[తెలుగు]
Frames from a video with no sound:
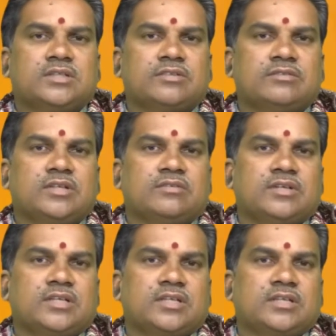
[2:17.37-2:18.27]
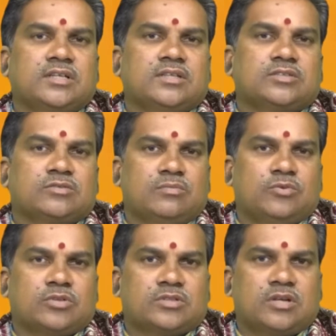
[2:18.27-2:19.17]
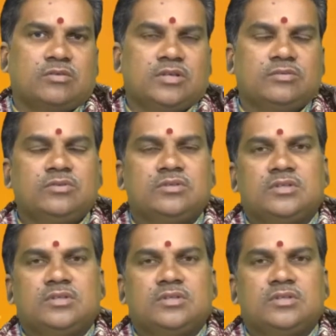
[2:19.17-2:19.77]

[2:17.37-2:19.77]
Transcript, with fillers: ఏ విధమైనటువంటి శుభముహూర్తాలు లేవు